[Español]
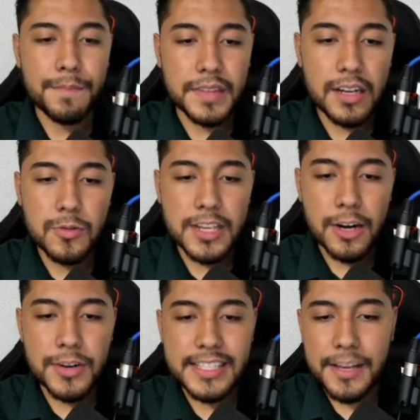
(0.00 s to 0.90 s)

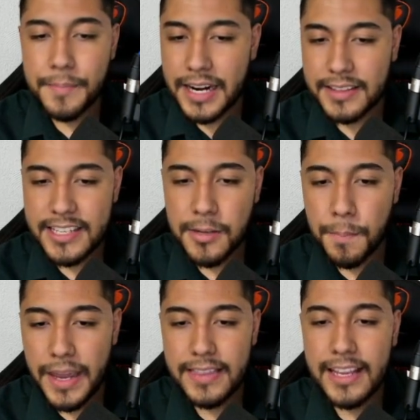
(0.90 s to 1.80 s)
denunciaron este martes
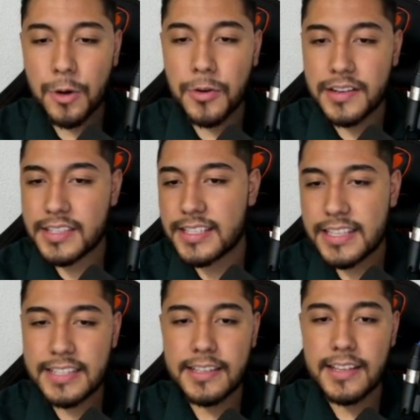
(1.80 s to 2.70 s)
20
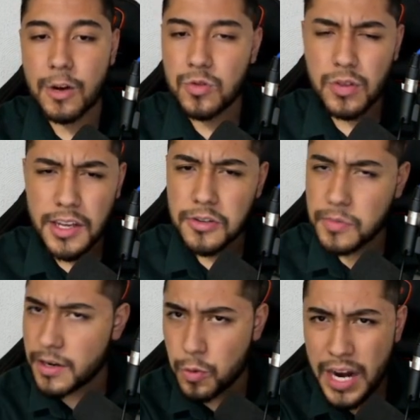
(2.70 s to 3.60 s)
congresistas de Estados Unidos,
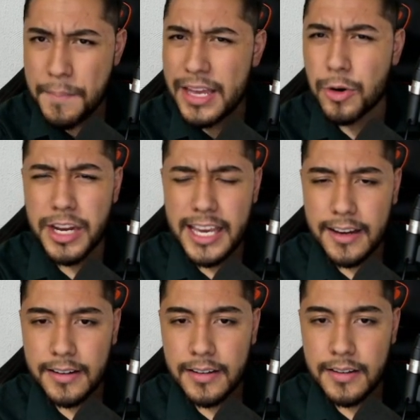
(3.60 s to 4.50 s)
una minoría,